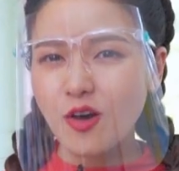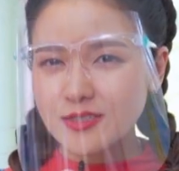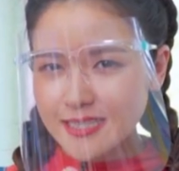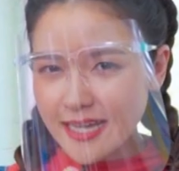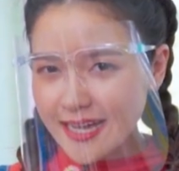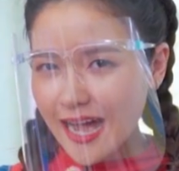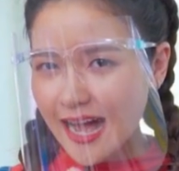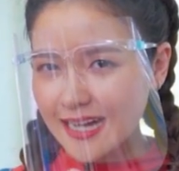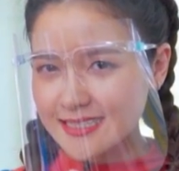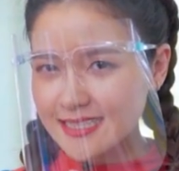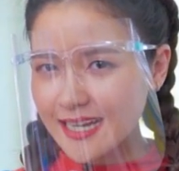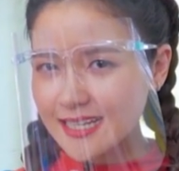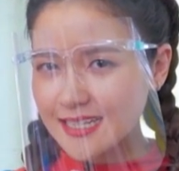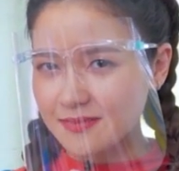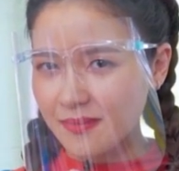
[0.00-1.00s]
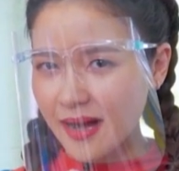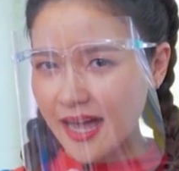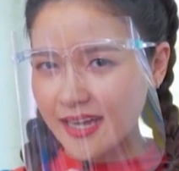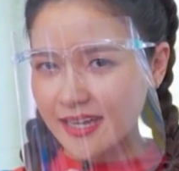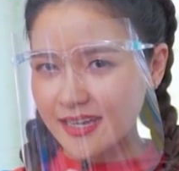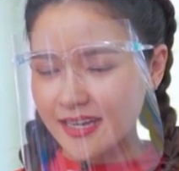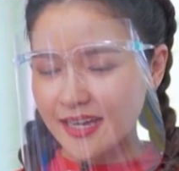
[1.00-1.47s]
ต้องใช้ขาใช่หรือไม่
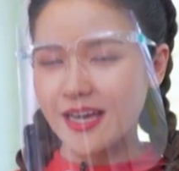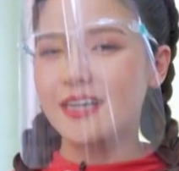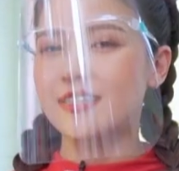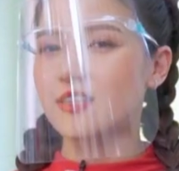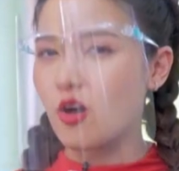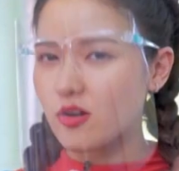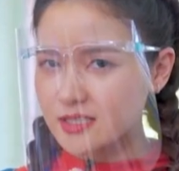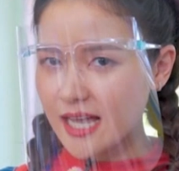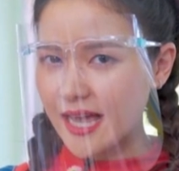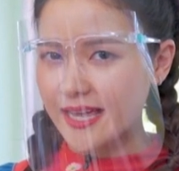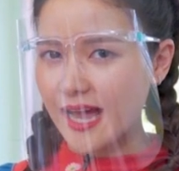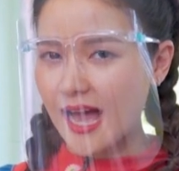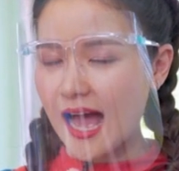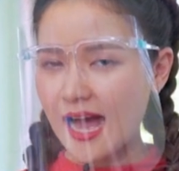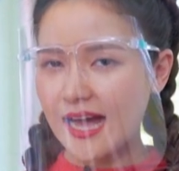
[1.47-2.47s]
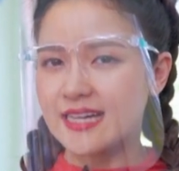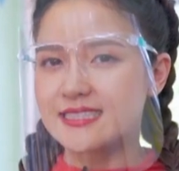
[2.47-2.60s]
ต้องใช้ค่ะ